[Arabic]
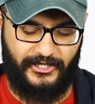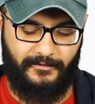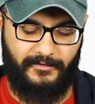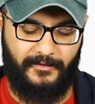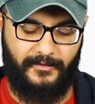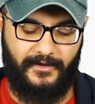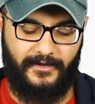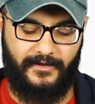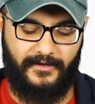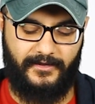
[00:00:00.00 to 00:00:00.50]
اللي
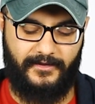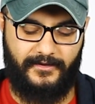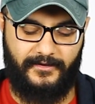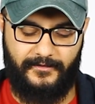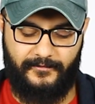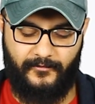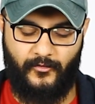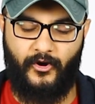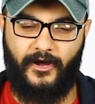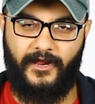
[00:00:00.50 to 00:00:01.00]
بيبقى
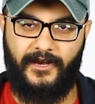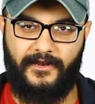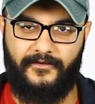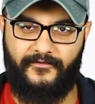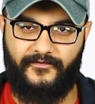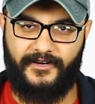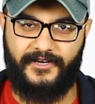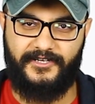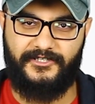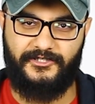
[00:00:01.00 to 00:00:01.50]

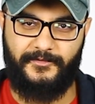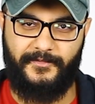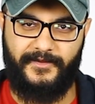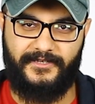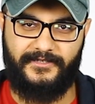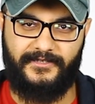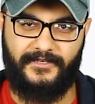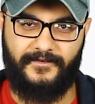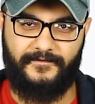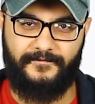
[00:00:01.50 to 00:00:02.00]
مغلف الريتش
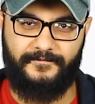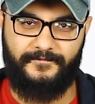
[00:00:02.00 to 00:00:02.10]
بيك ده